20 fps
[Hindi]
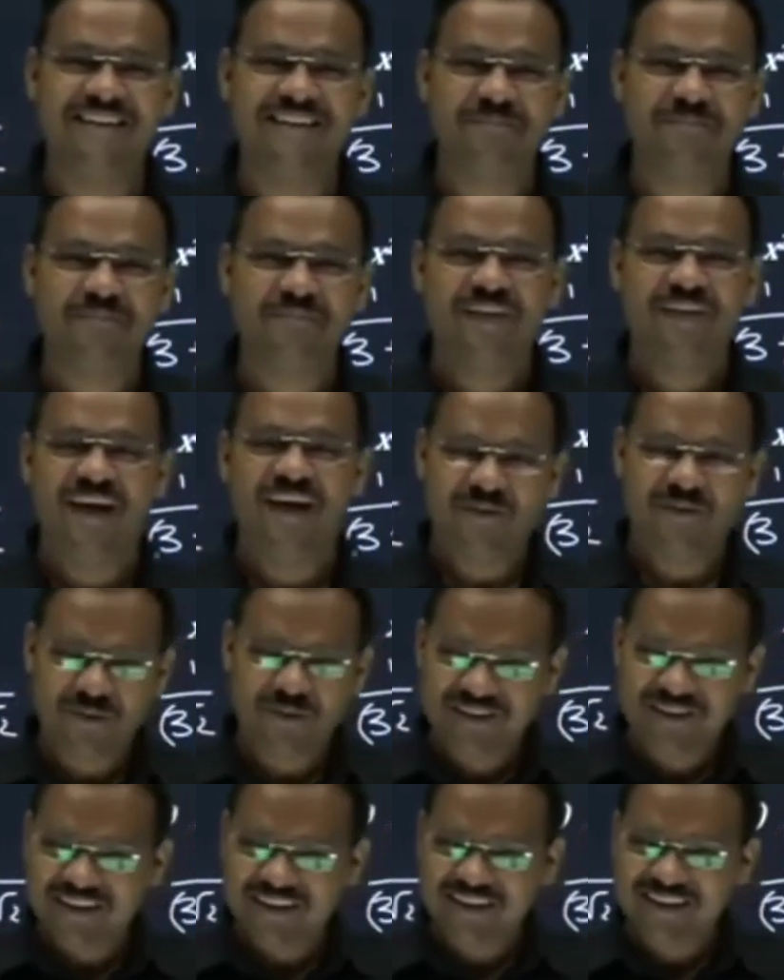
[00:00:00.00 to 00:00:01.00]
खुद के
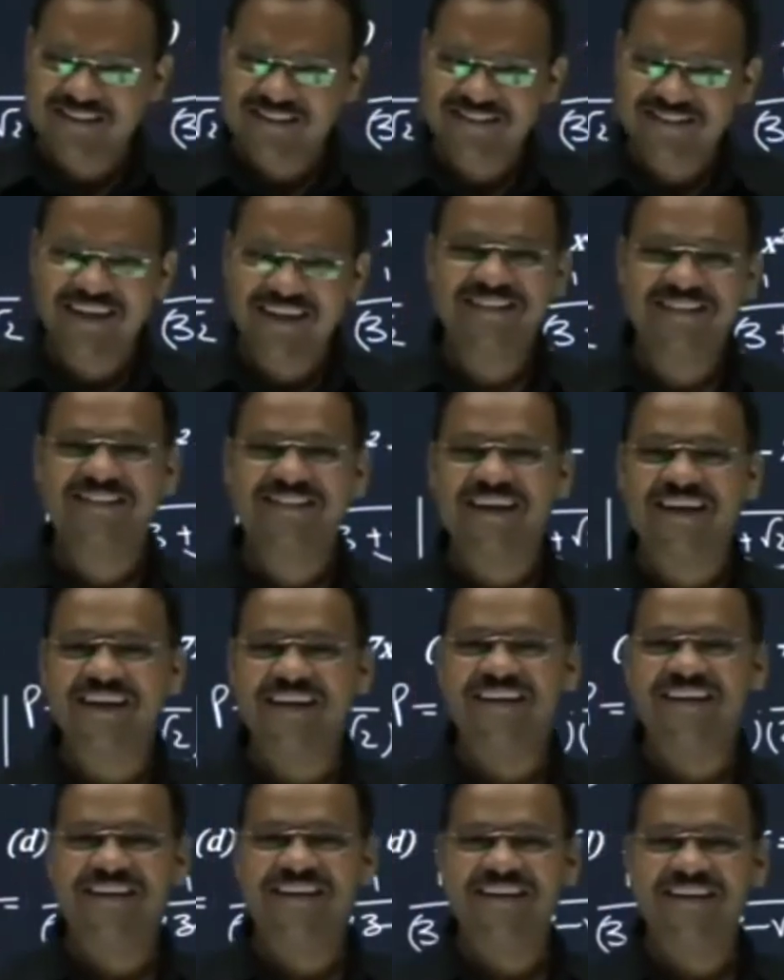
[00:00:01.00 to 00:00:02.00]
स्ट्रेस खाली करें
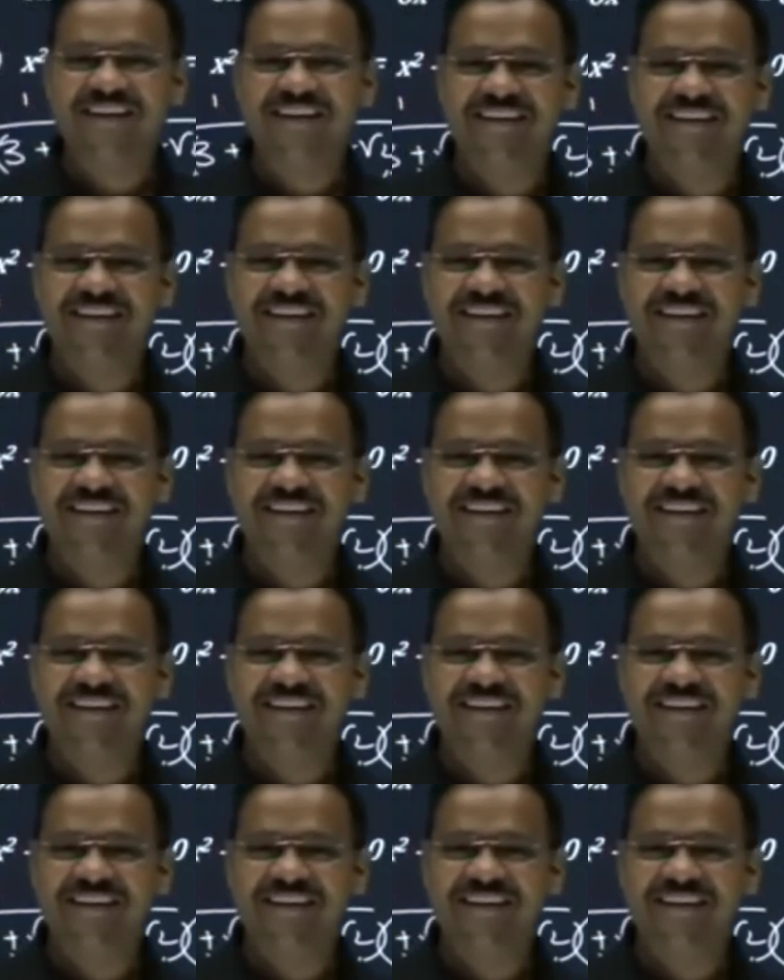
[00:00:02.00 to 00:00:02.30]
ठीक है